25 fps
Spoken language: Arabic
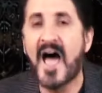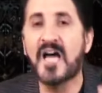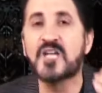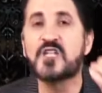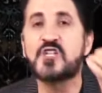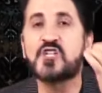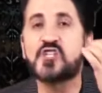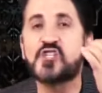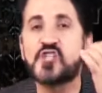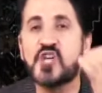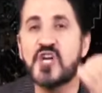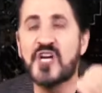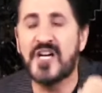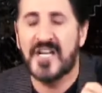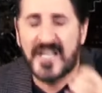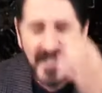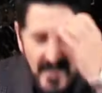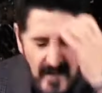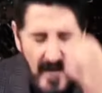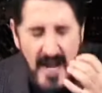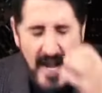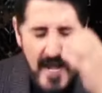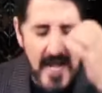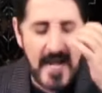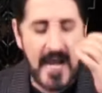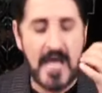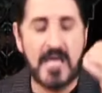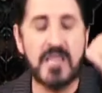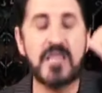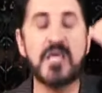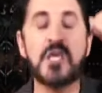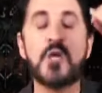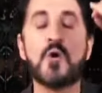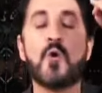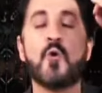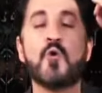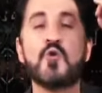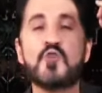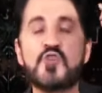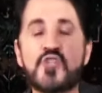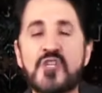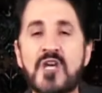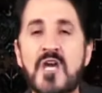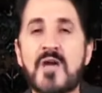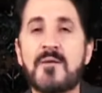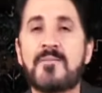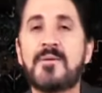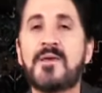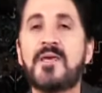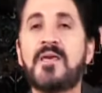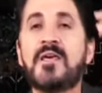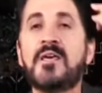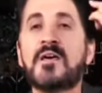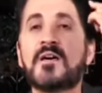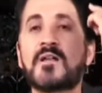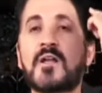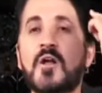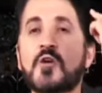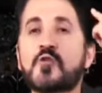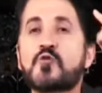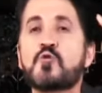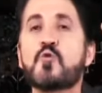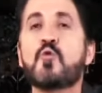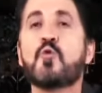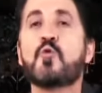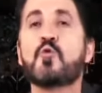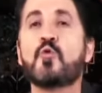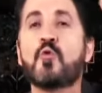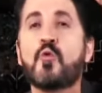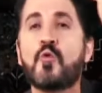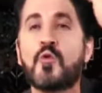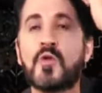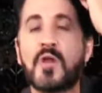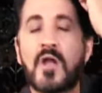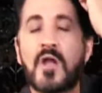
الشعر الذي هجي به رسول